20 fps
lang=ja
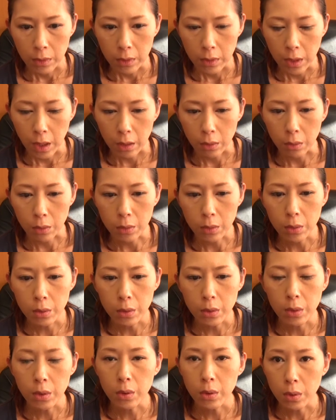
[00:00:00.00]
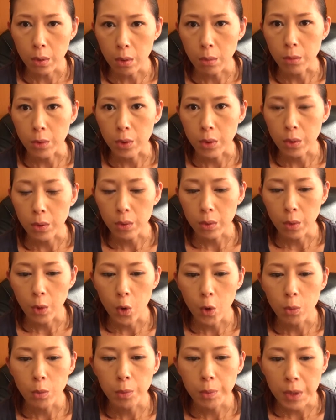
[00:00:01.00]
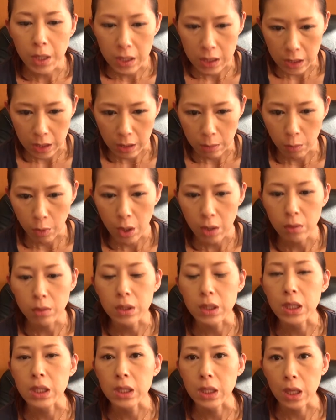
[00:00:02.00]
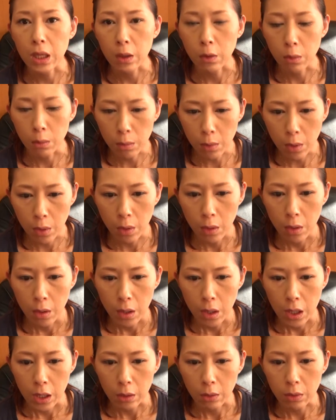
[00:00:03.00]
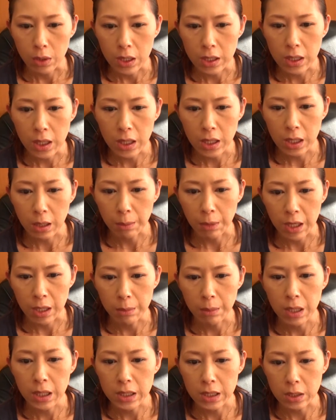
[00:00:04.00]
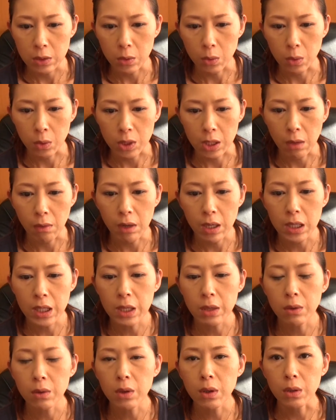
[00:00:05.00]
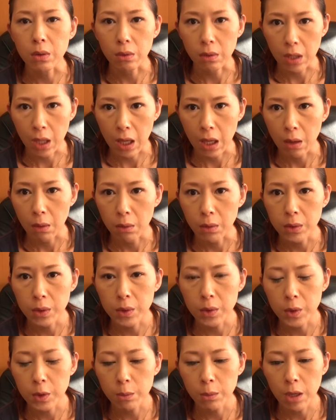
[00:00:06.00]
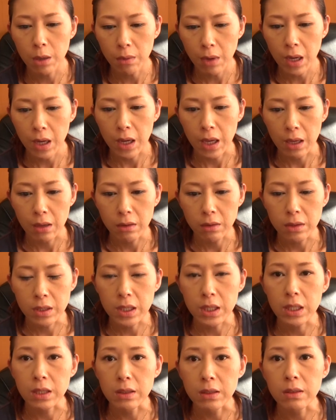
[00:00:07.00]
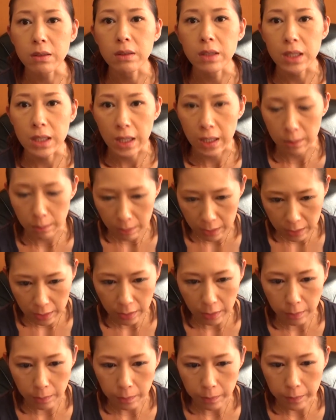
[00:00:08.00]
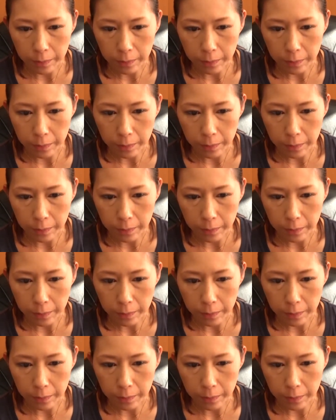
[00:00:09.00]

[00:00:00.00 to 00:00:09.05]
で、えっと、Google の無料のホームページもあるんですけれども、えっと、デザインがまあいまいちちょっと触りにくいのでおすすめは FC2 になります